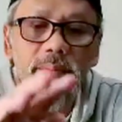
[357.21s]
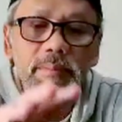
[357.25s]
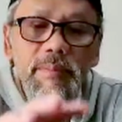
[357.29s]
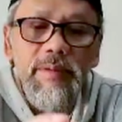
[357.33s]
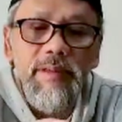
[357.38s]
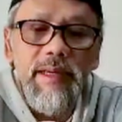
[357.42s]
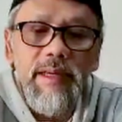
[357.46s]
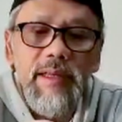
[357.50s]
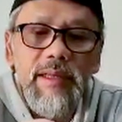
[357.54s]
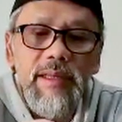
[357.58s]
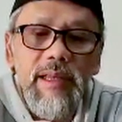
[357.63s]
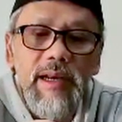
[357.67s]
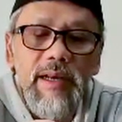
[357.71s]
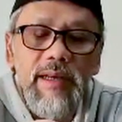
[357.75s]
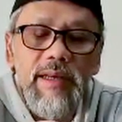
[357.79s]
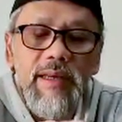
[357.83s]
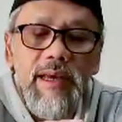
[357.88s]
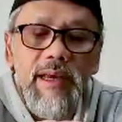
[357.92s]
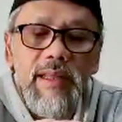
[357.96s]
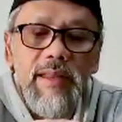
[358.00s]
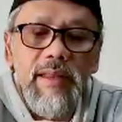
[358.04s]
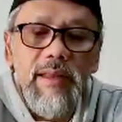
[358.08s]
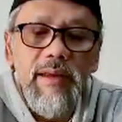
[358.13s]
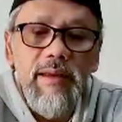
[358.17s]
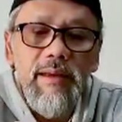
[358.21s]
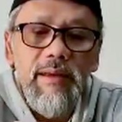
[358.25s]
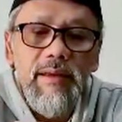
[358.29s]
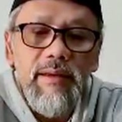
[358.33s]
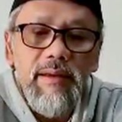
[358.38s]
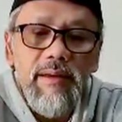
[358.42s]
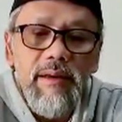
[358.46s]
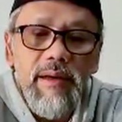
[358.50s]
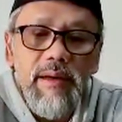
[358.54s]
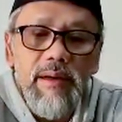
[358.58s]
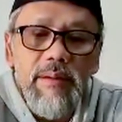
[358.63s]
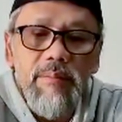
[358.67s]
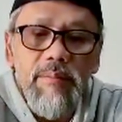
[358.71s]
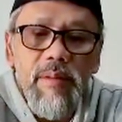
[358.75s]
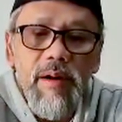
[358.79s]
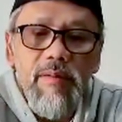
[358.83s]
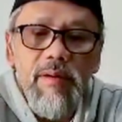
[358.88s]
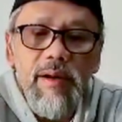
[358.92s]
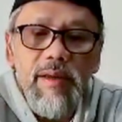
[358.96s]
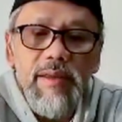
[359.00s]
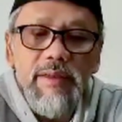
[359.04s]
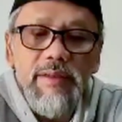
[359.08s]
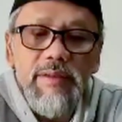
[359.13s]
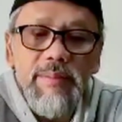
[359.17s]
bisa kita lihat uh,
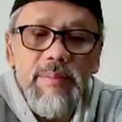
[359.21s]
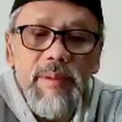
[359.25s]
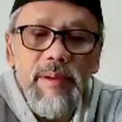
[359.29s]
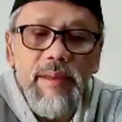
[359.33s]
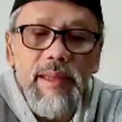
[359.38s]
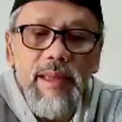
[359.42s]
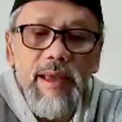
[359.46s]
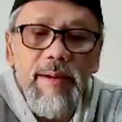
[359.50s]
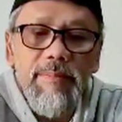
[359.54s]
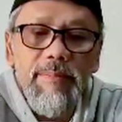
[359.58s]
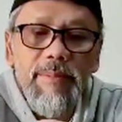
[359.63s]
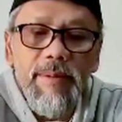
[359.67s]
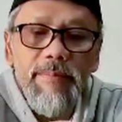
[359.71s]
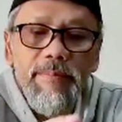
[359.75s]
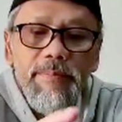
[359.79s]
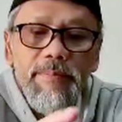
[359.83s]
bawahnya seperti apa.